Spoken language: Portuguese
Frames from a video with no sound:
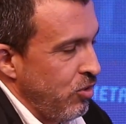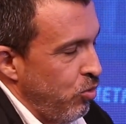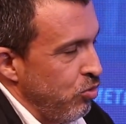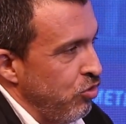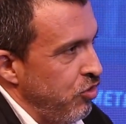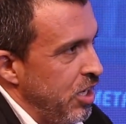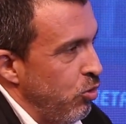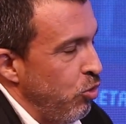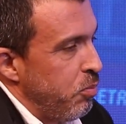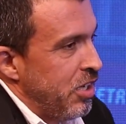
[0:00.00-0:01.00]
Então, quando vem
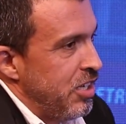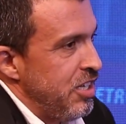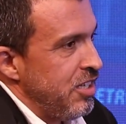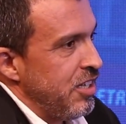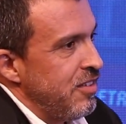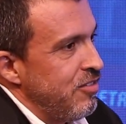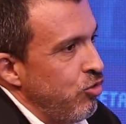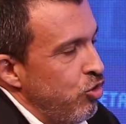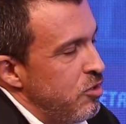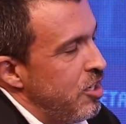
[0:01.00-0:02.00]
a companhia, esse
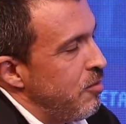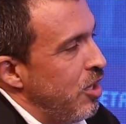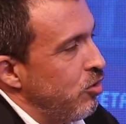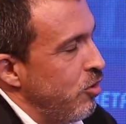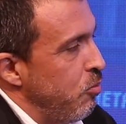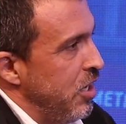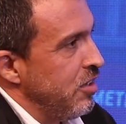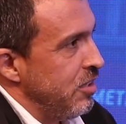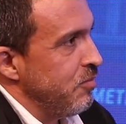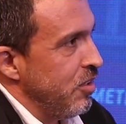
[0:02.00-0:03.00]
volume de dados
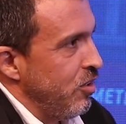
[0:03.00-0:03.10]
aumenta